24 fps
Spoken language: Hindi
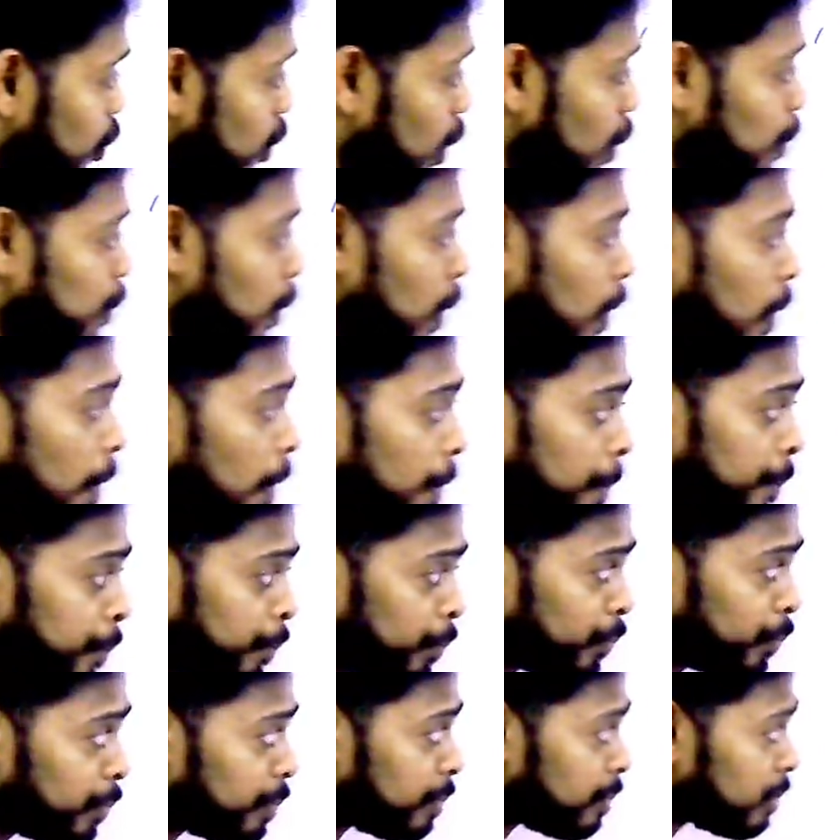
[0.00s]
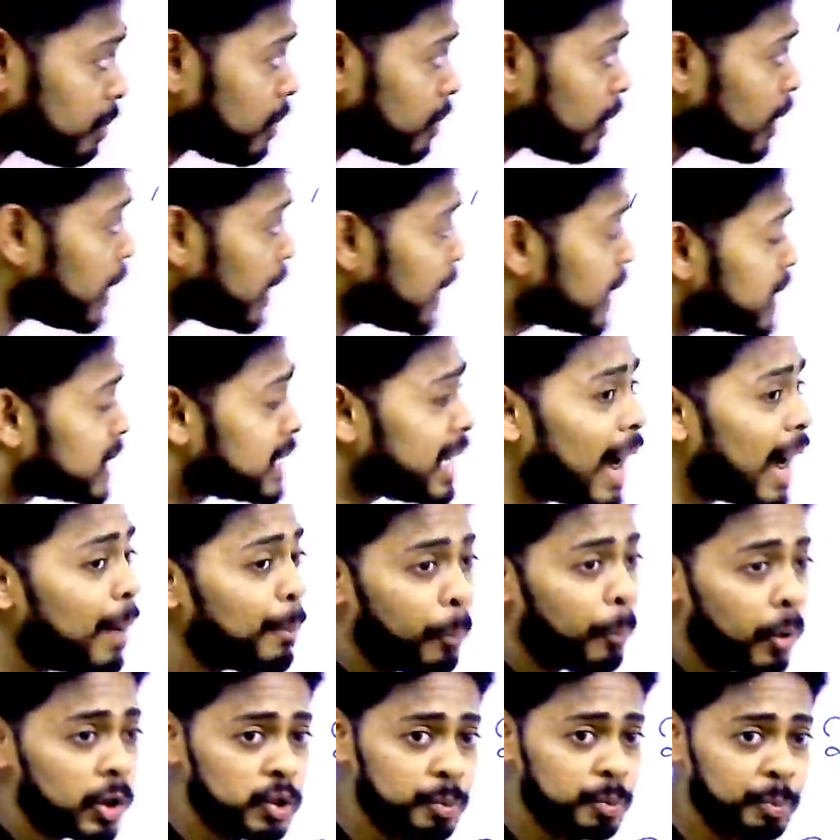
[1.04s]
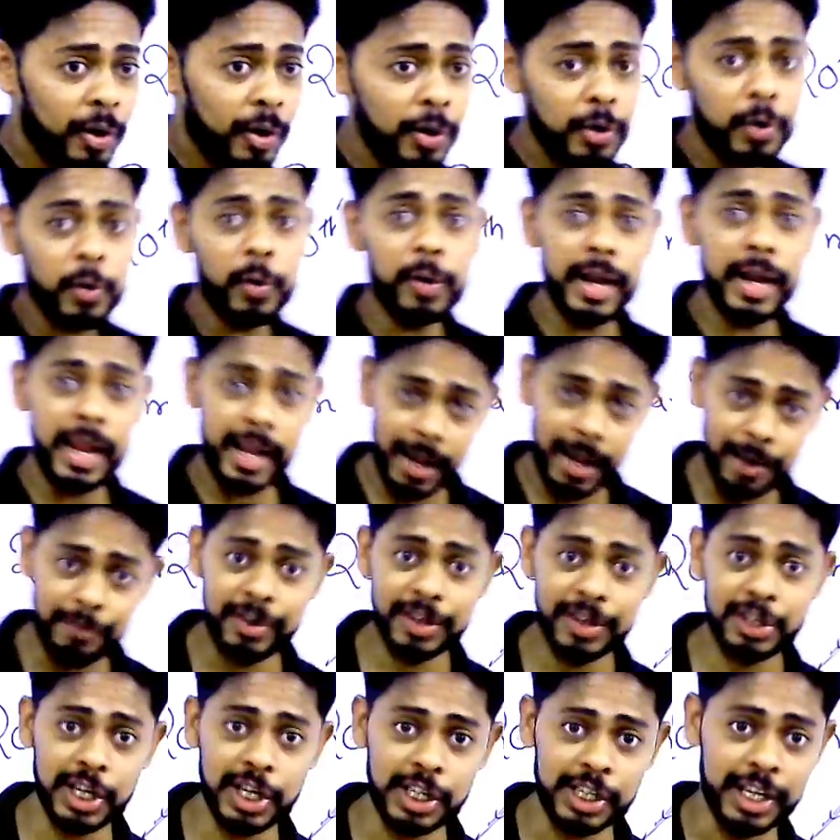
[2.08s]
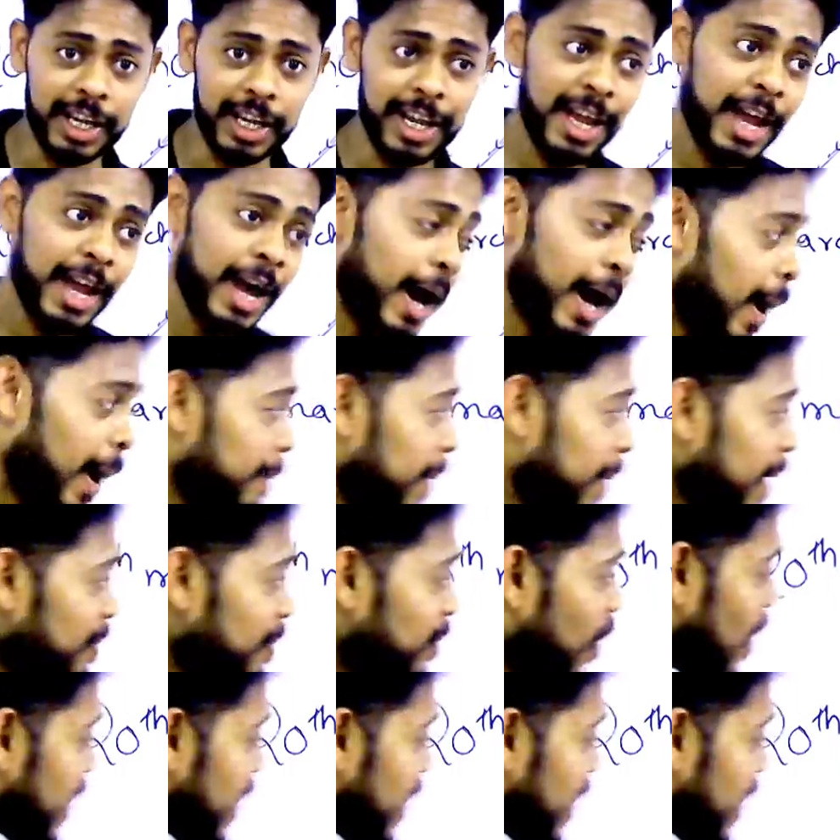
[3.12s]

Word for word: तो वो एग्जाम पोस्टपोन्ड होने के वजह से अभी वो